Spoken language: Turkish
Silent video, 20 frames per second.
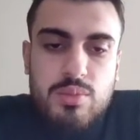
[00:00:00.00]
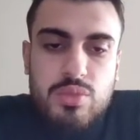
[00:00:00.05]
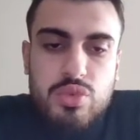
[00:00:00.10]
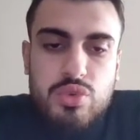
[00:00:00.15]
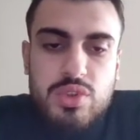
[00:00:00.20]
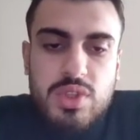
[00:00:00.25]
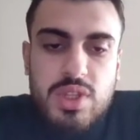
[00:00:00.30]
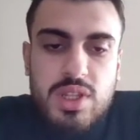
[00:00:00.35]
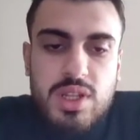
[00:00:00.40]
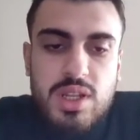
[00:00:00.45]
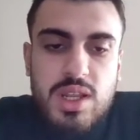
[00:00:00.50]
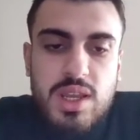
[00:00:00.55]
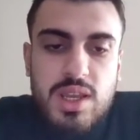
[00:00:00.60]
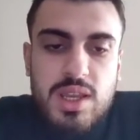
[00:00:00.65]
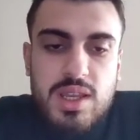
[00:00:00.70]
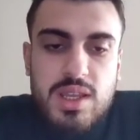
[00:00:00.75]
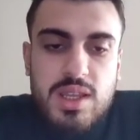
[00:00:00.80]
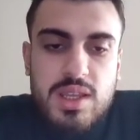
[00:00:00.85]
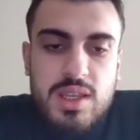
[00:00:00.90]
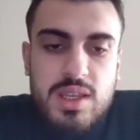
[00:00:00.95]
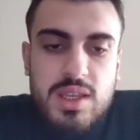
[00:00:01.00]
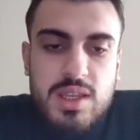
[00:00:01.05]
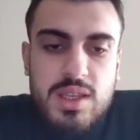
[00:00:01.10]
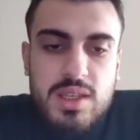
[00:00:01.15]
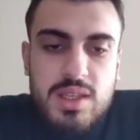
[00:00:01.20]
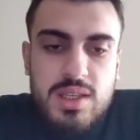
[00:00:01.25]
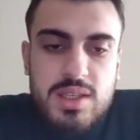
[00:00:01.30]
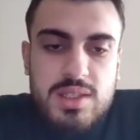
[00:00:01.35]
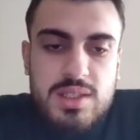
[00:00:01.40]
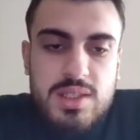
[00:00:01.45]
Buradan e,
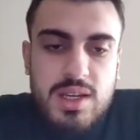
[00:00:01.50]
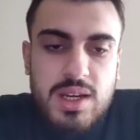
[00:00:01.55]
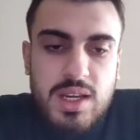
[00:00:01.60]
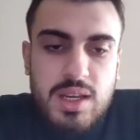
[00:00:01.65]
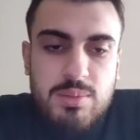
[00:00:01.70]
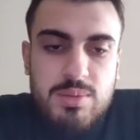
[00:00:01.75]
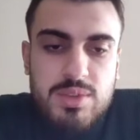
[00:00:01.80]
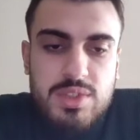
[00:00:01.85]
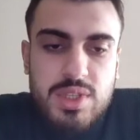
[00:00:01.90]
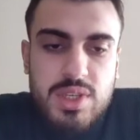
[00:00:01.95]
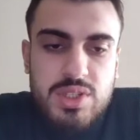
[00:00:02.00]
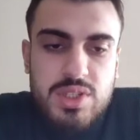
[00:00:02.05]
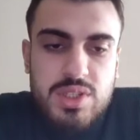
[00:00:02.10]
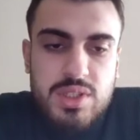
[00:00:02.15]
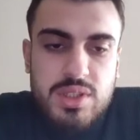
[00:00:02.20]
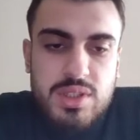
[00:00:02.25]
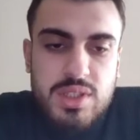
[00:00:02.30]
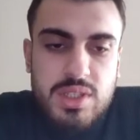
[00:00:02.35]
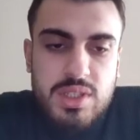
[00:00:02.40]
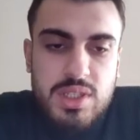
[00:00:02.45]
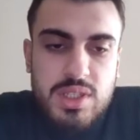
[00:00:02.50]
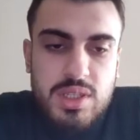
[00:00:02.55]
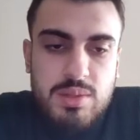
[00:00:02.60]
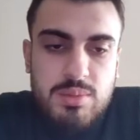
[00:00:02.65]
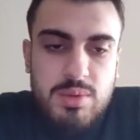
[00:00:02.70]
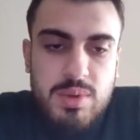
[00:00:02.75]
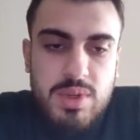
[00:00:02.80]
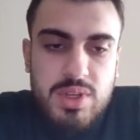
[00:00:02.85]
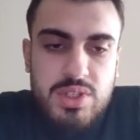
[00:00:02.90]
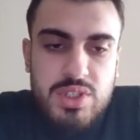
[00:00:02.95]
x karemiz eşittir
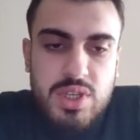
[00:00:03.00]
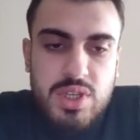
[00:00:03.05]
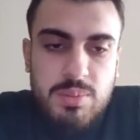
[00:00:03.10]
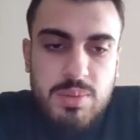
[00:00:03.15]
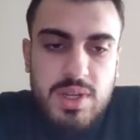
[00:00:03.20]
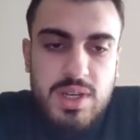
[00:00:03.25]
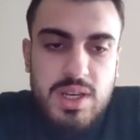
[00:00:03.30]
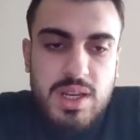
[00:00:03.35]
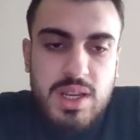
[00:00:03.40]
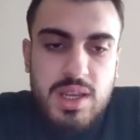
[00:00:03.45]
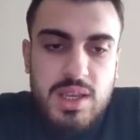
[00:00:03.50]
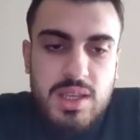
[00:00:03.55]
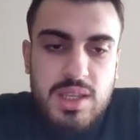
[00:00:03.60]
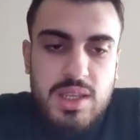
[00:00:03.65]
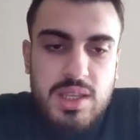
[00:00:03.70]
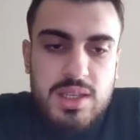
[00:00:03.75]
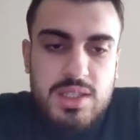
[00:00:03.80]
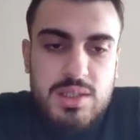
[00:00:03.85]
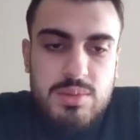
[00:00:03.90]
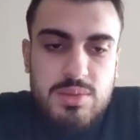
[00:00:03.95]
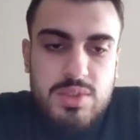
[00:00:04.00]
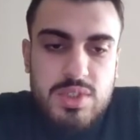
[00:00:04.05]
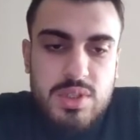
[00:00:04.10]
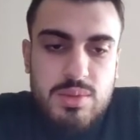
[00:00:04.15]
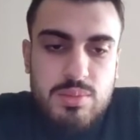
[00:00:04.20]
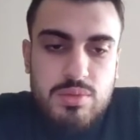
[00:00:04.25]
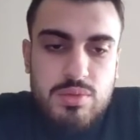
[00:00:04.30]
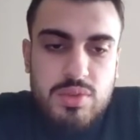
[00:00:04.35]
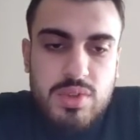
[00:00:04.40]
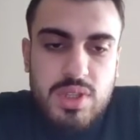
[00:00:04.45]
25 yapar. x'imiz
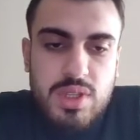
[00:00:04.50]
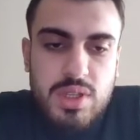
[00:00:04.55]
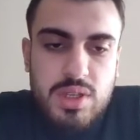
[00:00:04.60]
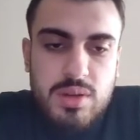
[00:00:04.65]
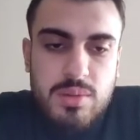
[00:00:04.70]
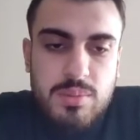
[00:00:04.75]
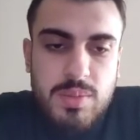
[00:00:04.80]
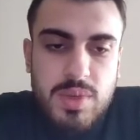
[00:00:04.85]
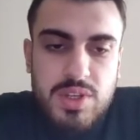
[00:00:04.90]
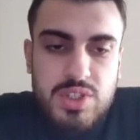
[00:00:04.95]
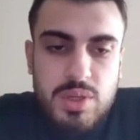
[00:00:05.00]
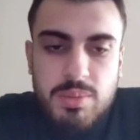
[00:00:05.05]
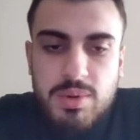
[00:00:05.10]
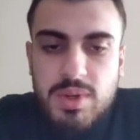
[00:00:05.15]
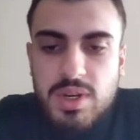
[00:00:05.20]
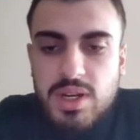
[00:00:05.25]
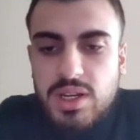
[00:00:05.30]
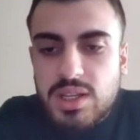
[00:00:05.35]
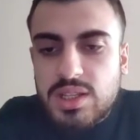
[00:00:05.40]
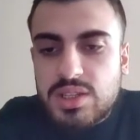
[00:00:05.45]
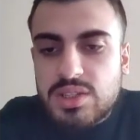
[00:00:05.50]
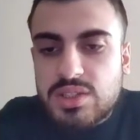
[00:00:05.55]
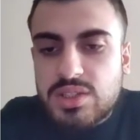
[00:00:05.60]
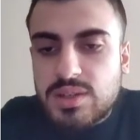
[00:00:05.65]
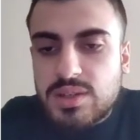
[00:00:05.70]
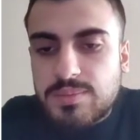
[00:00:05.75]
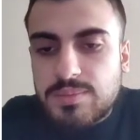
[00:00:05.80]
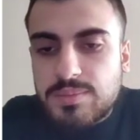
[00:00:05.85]
de buradan 5 yapar arkadaşlar.